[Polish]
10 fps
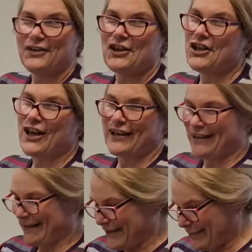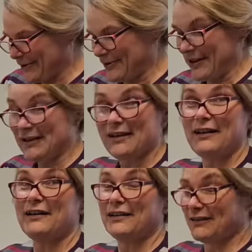nijak nie zepsuje.
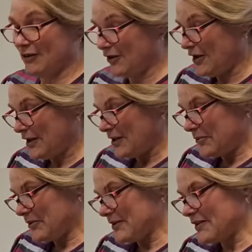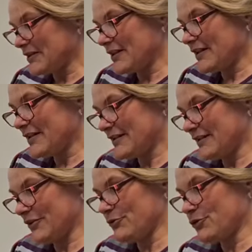Ale to będzie
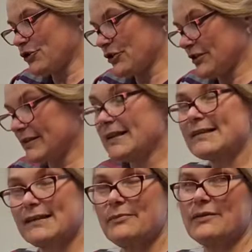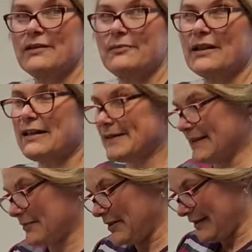już następnym
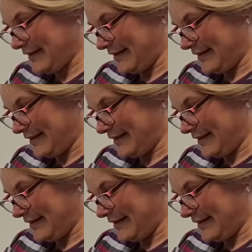razem,